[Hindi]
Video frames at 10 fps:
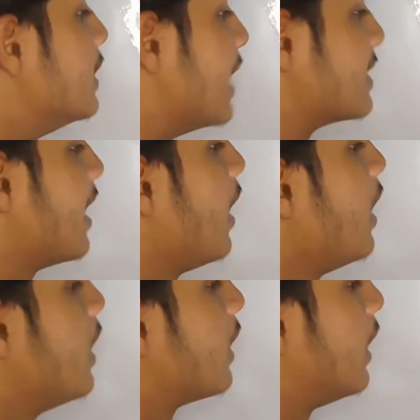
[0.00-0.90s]
जैसा
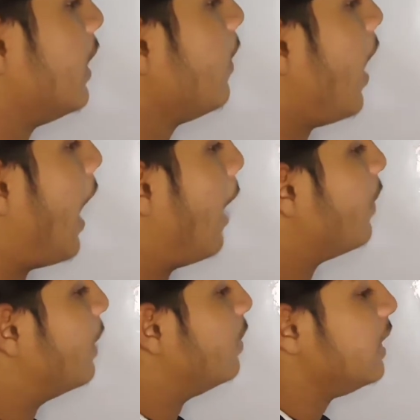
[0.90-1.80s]
कि
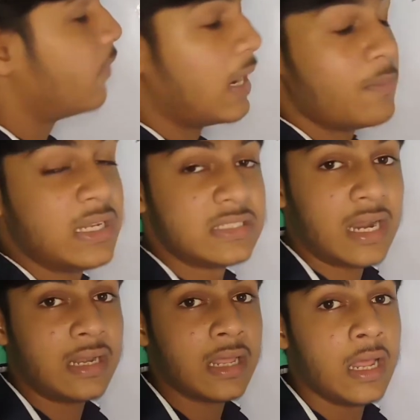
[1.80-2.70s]
आप एम टी फाइव में
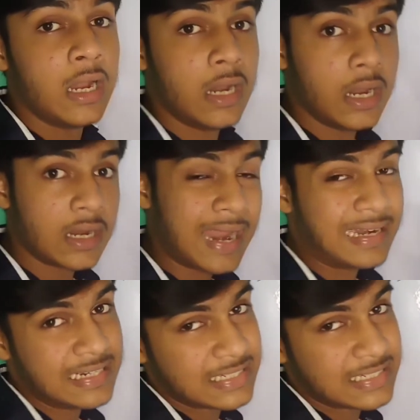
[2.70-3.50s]
चार्ट कैंडल